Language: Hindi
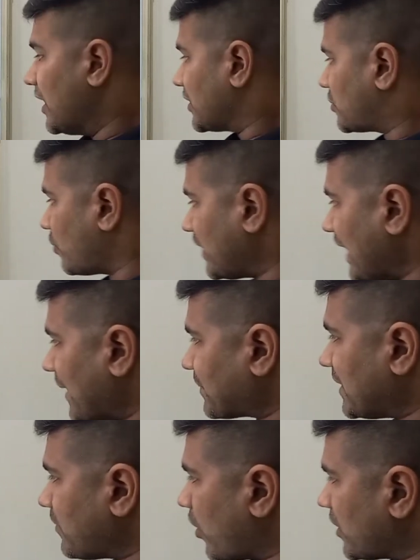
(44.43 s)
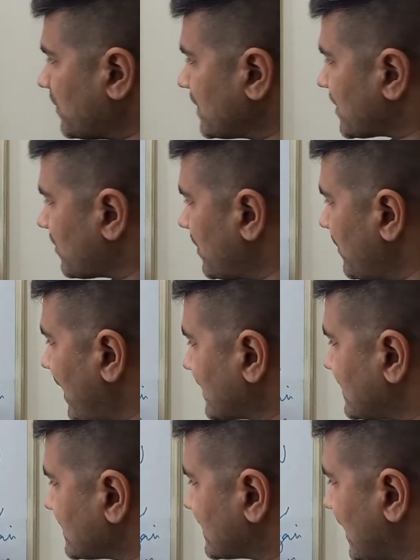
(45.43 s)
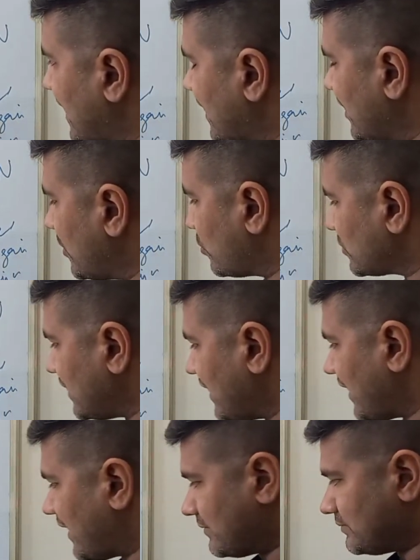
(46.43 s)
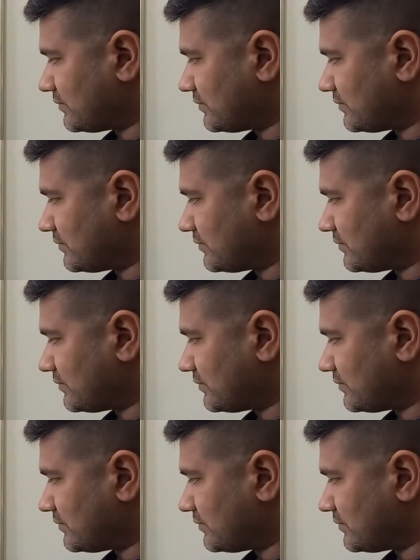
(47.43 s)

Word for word: क्योंकि आपकी बॉडी में जब भी एक्सेस कैलोरी होती है